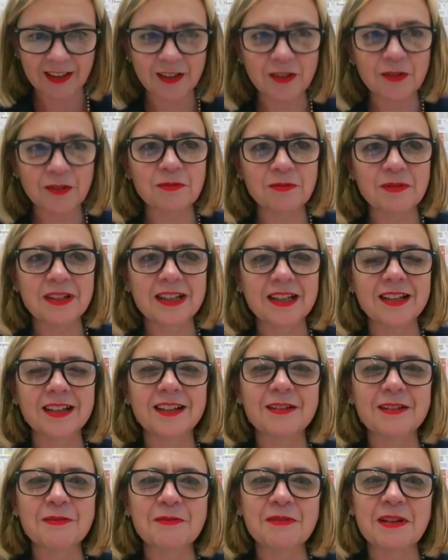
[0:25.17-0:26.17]

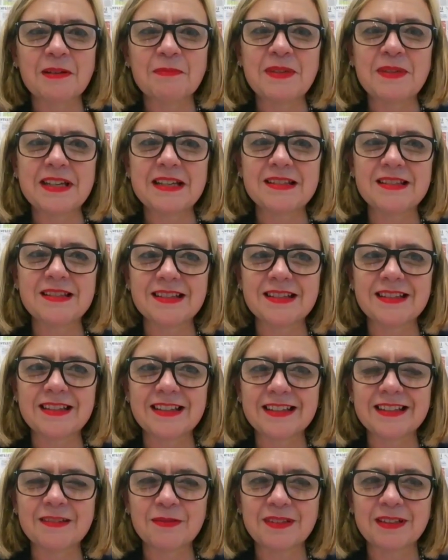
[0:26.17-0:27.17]
una, una pièce,
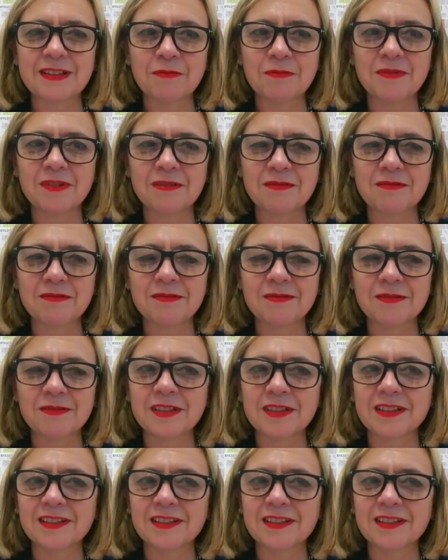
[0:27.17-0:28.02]
un, un,